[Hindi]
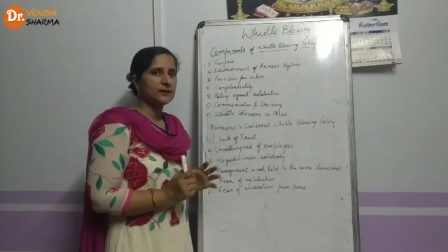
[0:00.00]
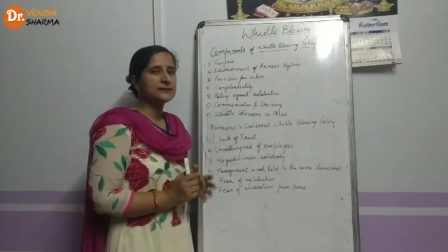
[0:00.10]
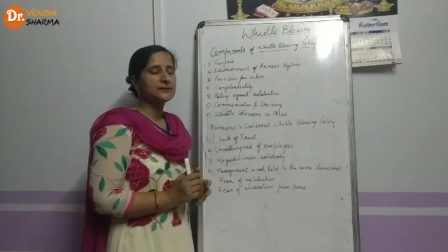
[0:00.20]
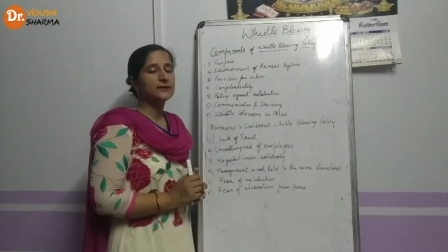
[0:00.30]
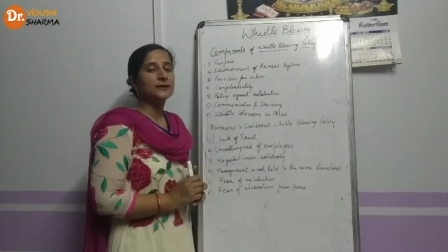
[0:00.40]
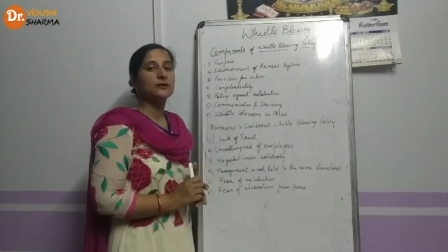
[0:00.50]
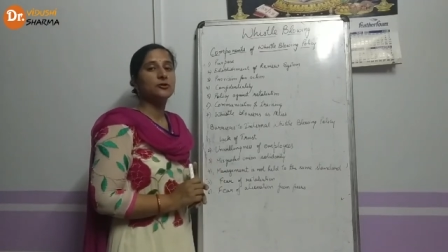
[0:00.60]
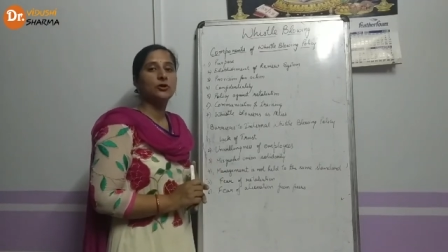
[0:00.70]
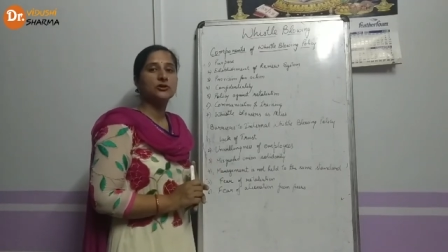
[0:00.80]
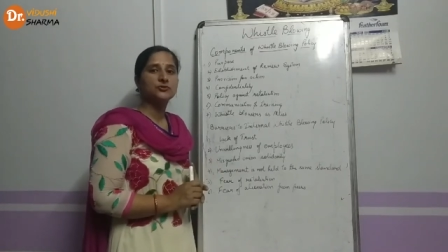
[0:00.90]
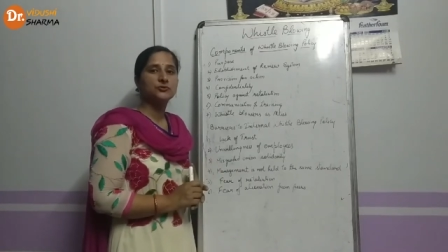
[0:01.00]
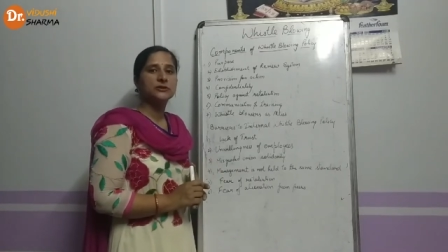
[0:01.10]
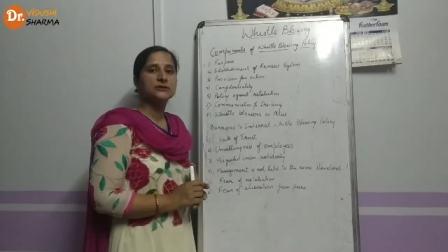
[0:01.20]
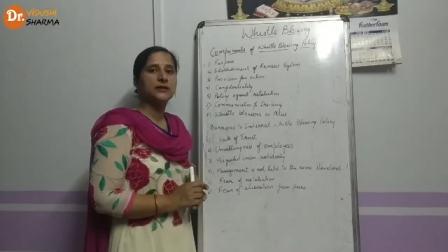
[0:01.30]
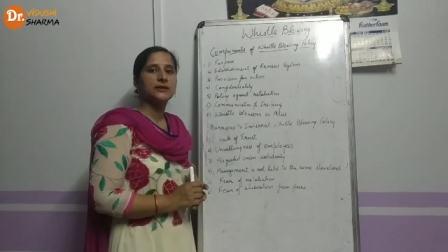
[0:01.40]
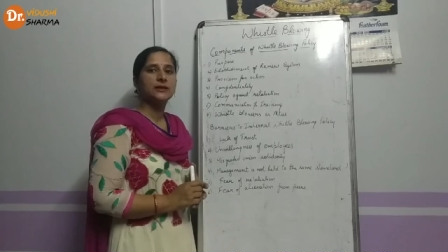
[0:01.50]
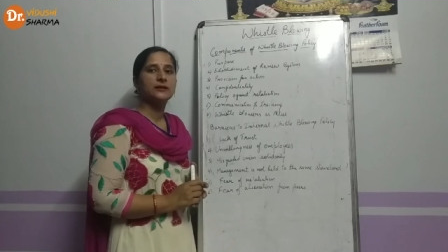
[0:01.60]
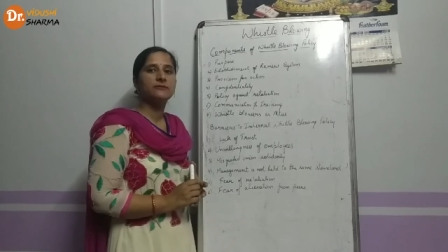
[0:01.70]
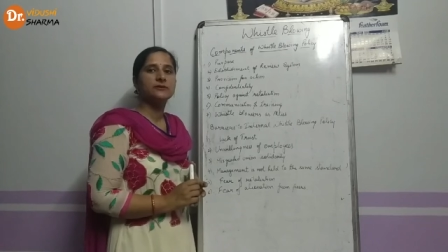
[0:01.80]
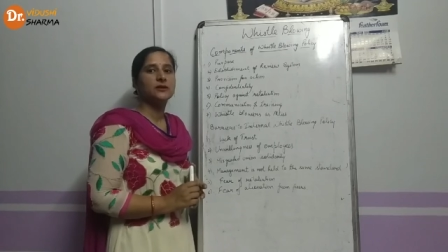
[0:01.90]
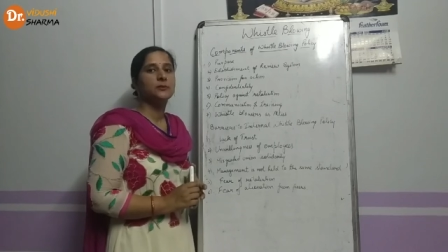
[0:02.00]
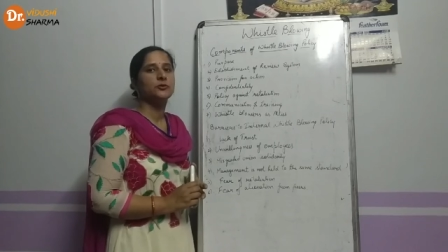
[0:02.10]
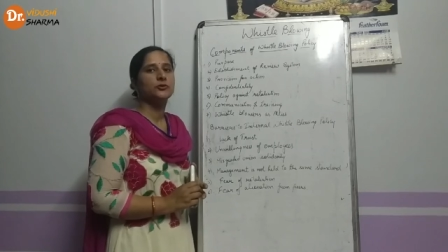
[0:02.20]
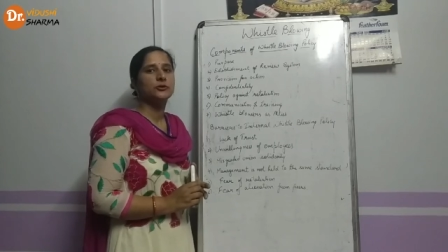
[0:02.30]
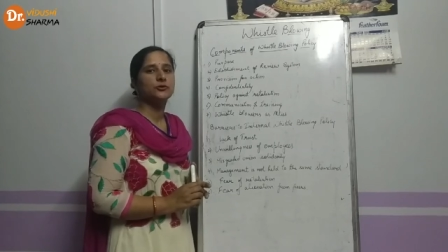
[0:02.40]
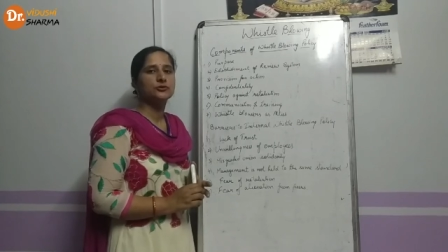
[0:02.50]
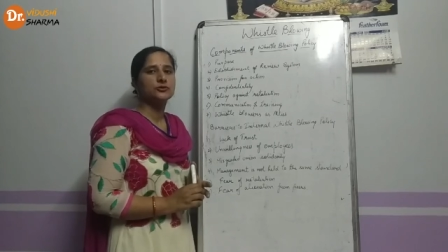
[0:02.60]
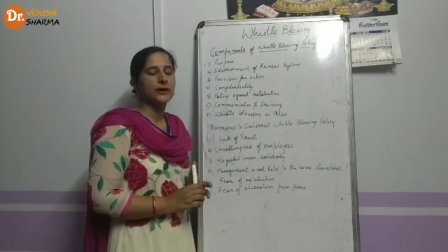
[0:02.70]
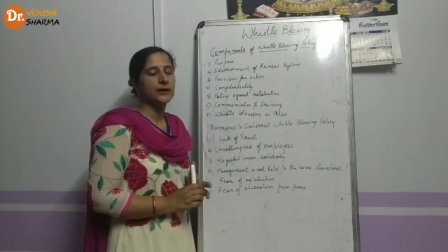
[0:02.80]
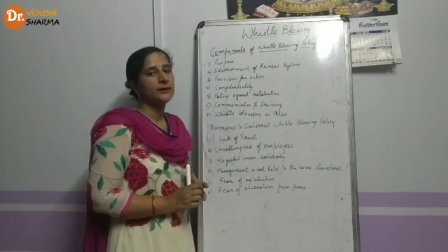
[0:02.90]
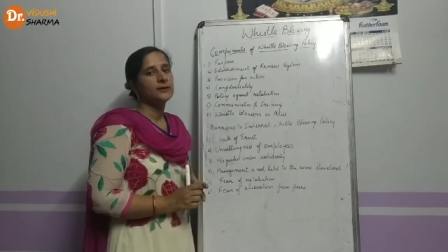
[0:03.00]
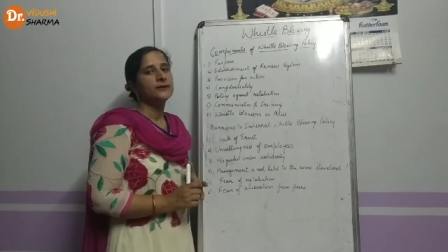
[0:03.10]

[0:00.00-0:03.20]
इस तरह के क्लॉज होने चाहिए कि विसल ब्लोअर को जो है